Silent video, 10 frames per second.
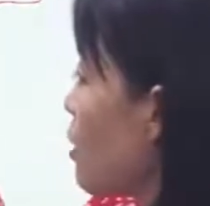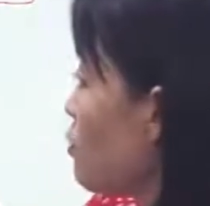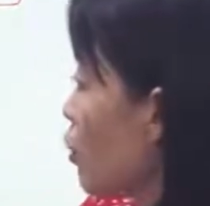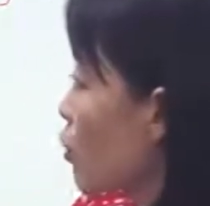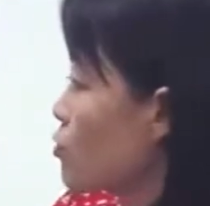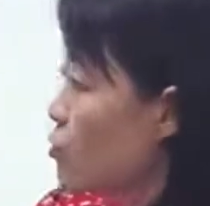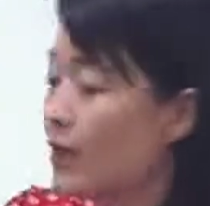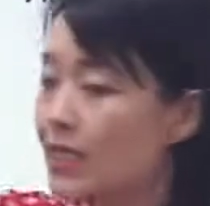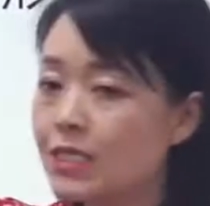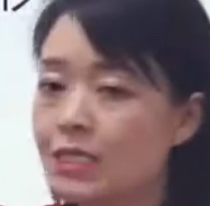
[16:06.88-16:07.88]
词二头，就是
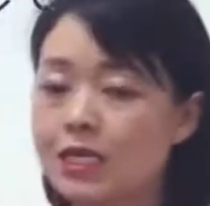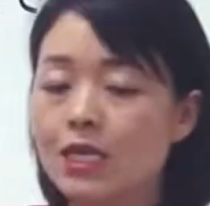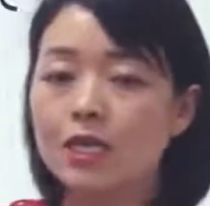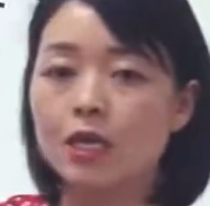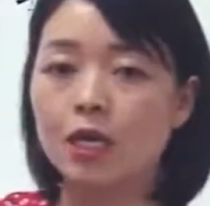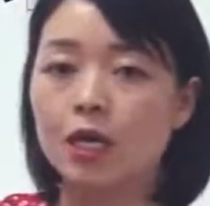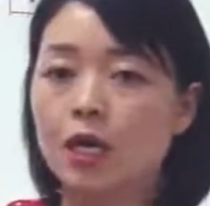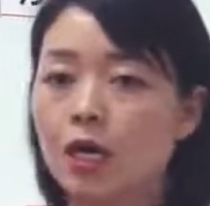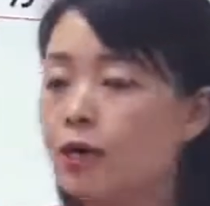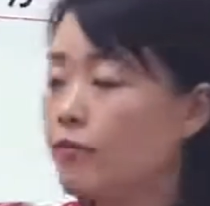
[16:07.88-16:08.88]
名词一
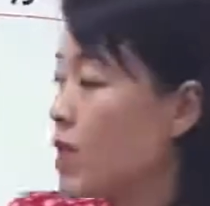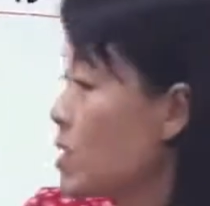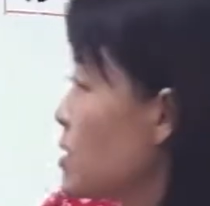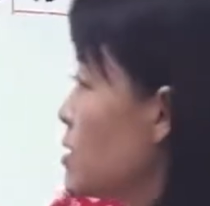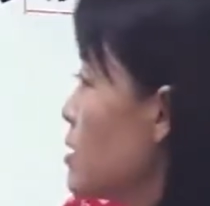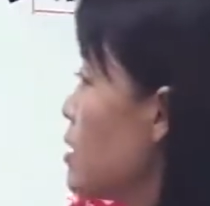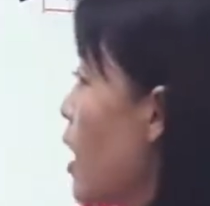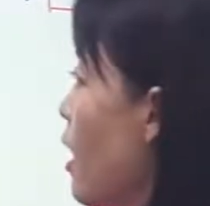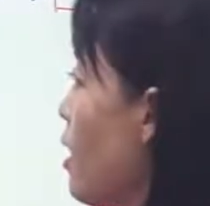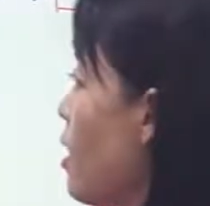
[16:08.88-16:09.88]
和名词
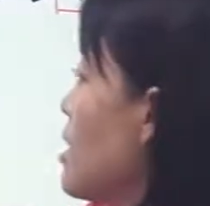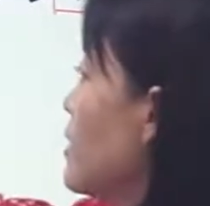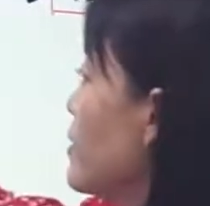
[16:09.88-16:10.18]
二，